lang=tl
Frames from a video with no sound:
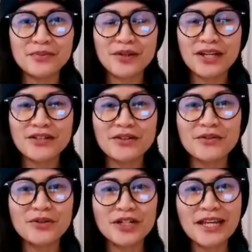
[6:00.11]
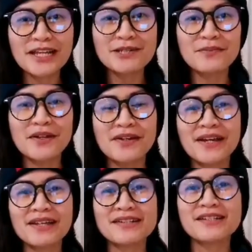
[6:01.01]
po kayong working
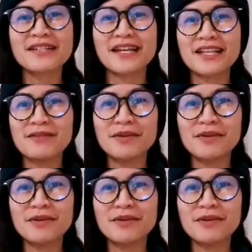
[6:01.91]
experience na hindi